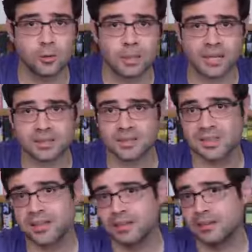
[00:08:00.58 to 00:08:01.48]
com Black
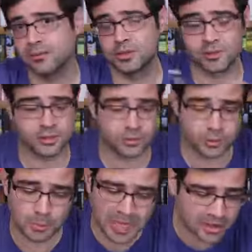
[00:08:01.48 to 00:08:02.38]
Star, gravou
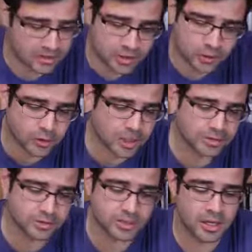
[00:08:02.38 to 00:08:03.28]
discos
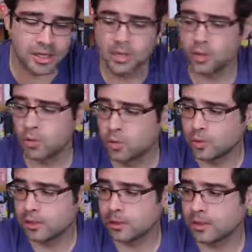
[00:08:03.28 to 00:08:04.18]
maravilhosos. O
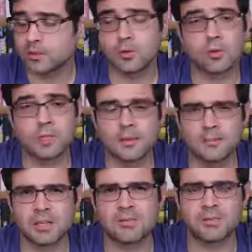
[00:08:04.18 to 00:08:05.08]
Leonard Cohen
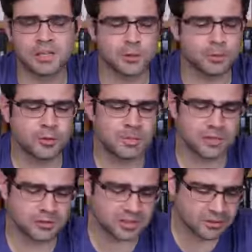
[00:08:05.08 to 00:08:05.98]
também não fez por
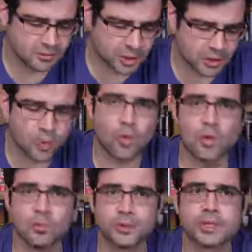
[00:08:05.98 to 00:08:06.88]
menos e não tinha
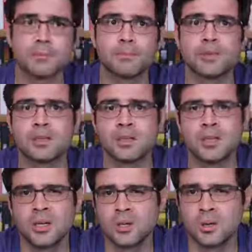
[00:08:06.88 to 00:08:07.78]
como, né? Porque
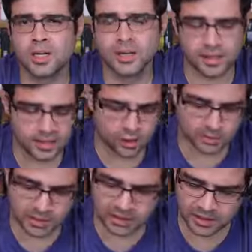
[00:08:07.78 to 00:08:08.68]
o cara
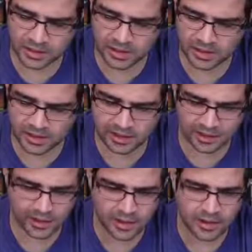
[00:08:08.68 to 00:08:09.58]
realmente
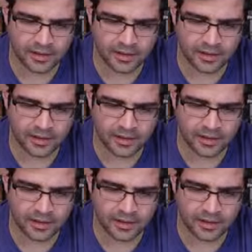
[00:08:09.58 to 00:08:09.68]
é,